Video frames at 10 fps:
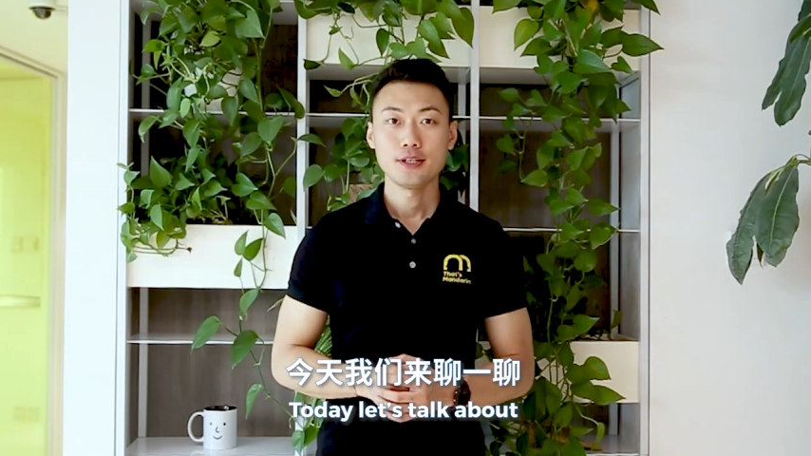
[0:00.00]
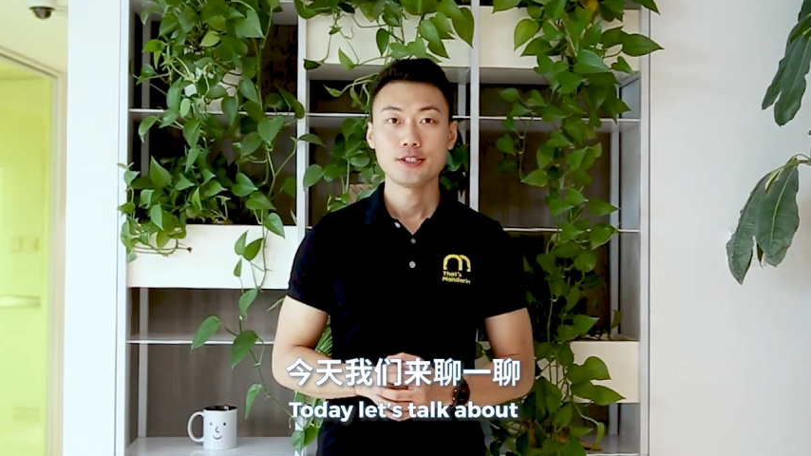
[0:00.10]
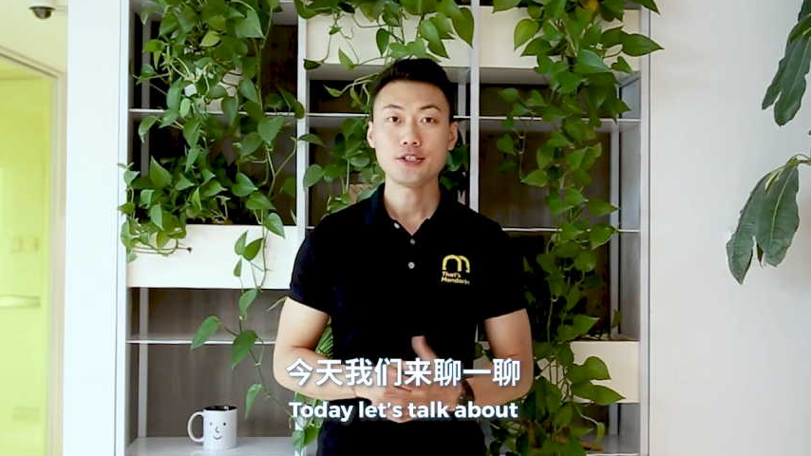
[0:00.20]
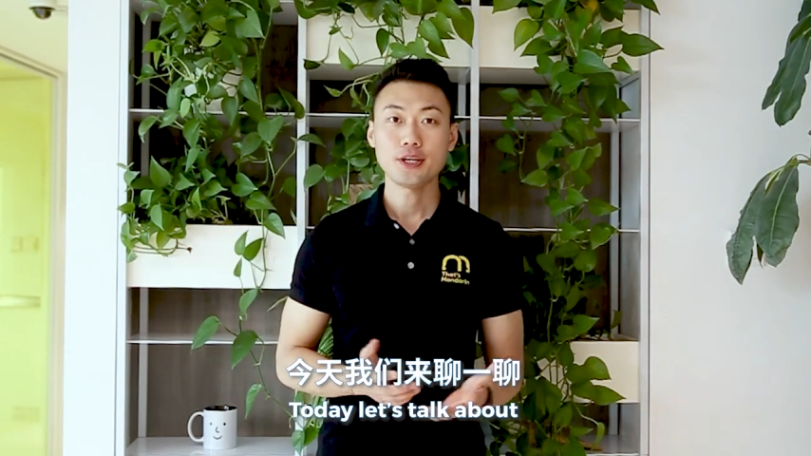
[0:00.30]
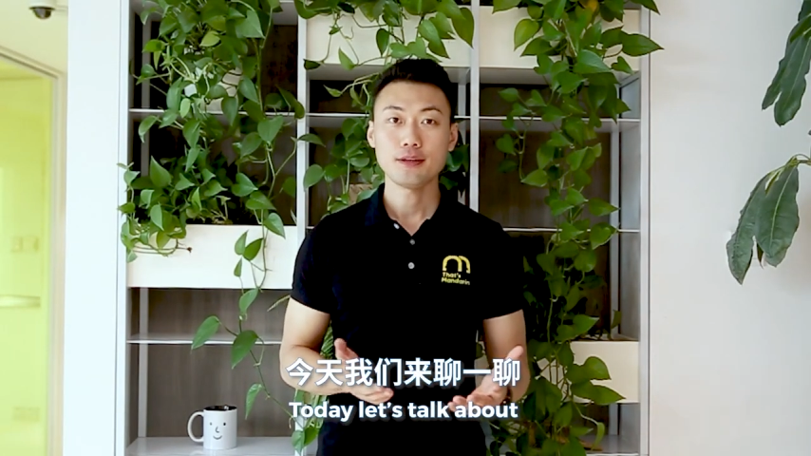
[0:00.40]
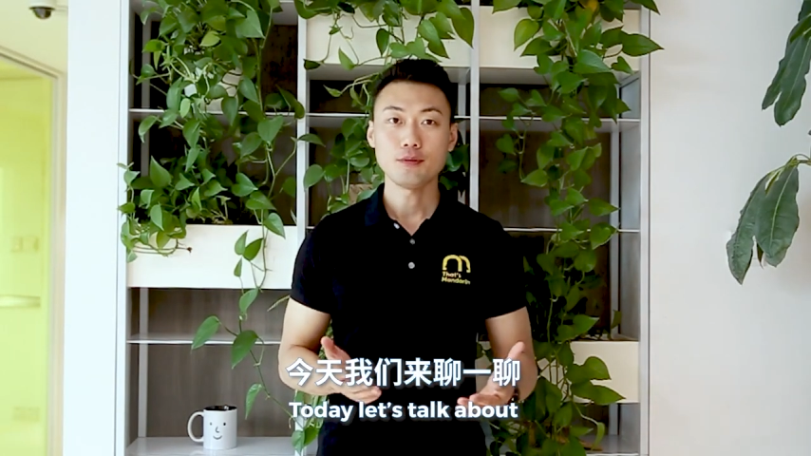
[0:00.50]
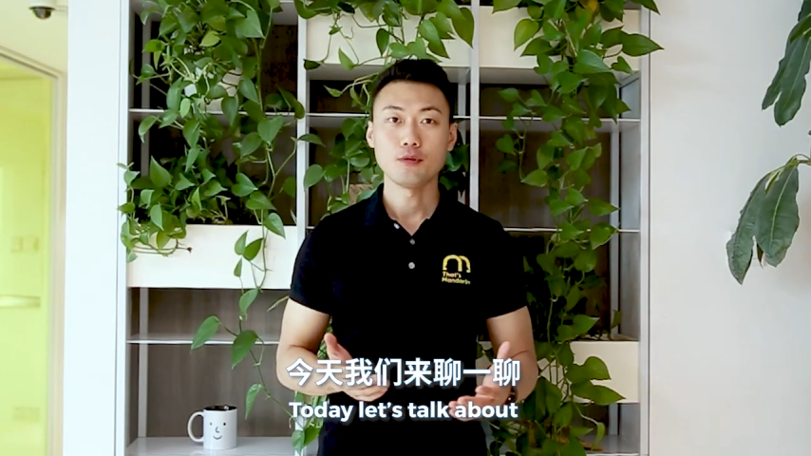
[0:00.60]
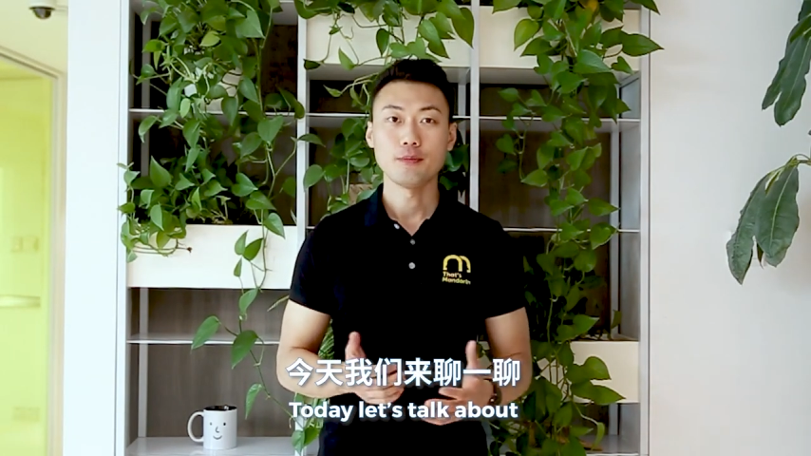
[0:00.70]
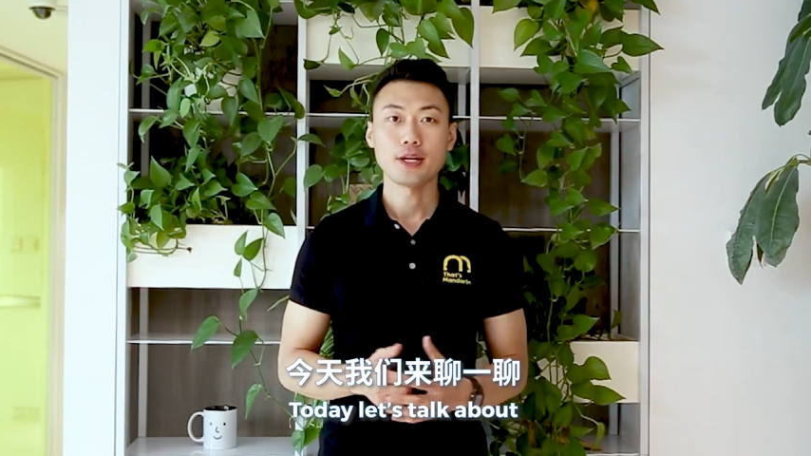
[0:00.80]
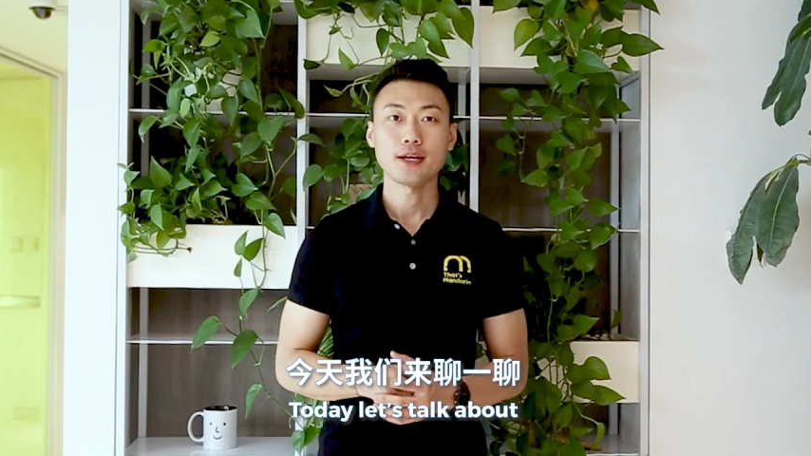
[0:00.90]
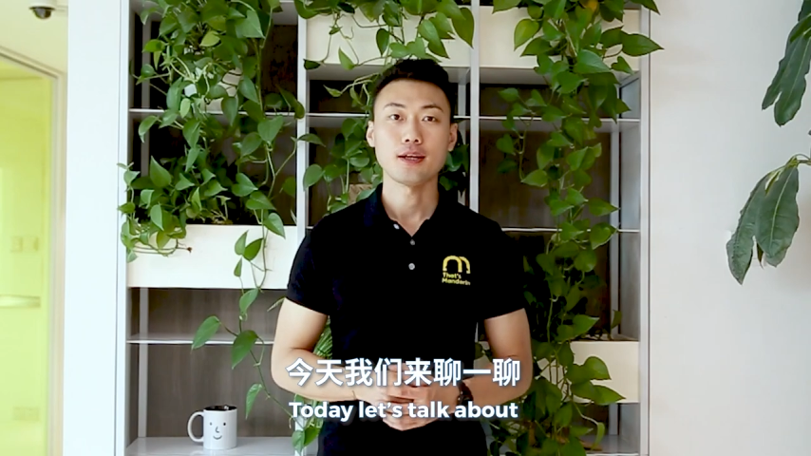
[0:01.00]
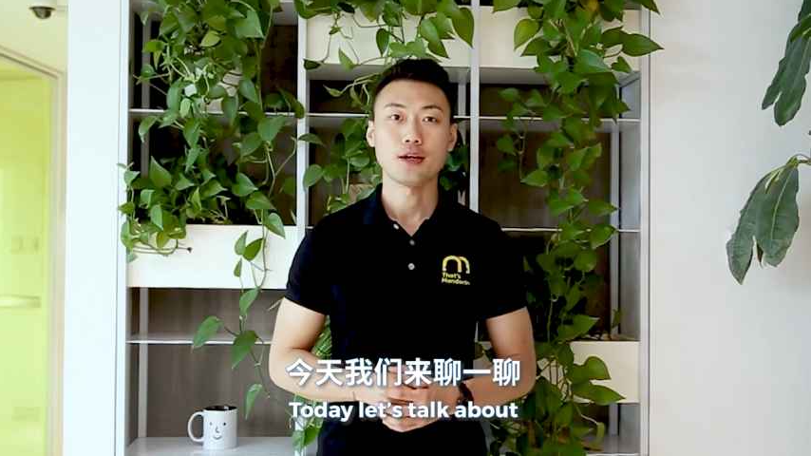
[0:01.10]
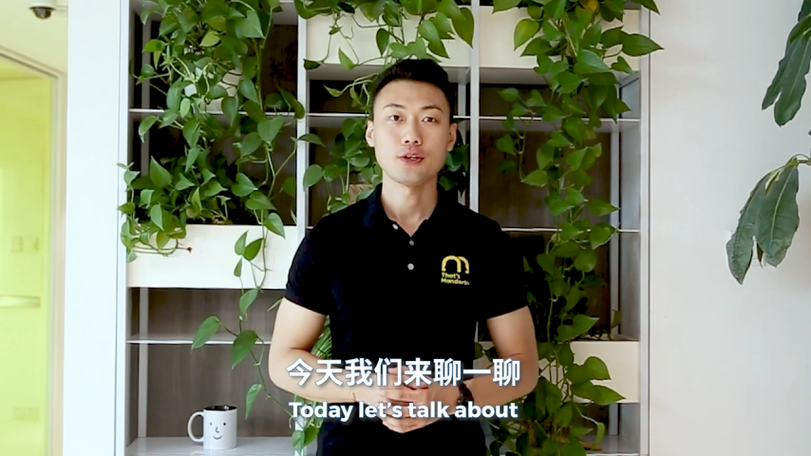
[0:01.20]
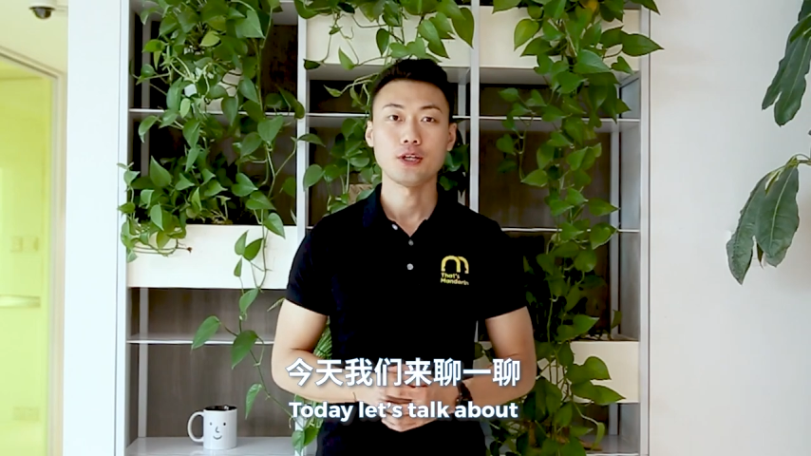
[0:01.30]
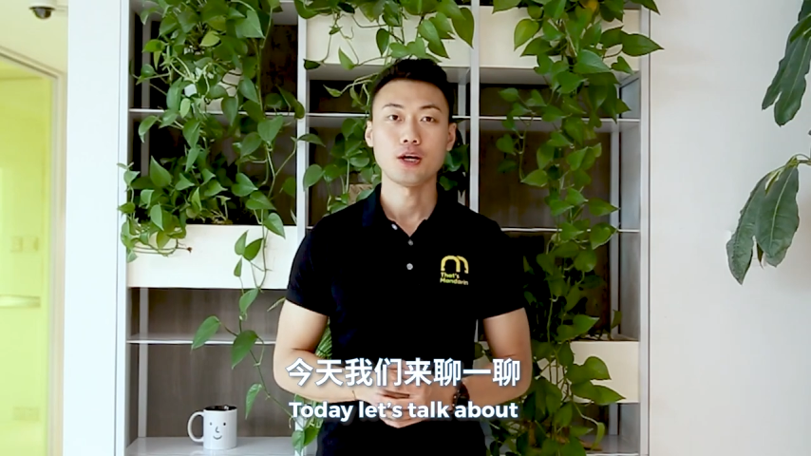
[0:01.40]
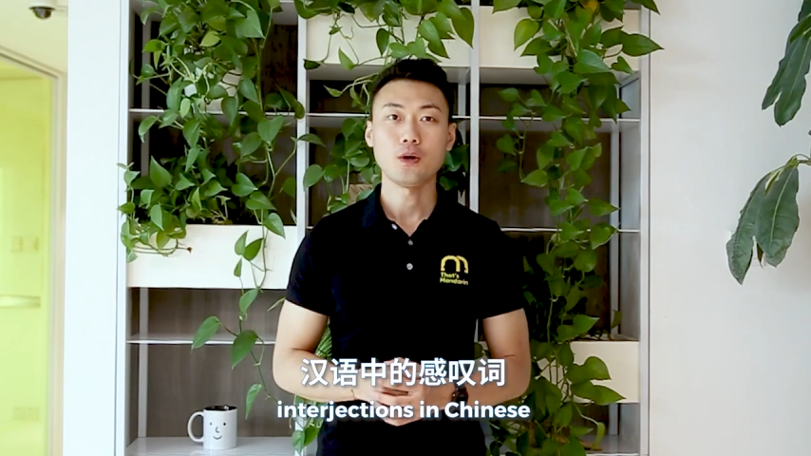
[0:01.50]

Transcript: 今天我们来聊一聊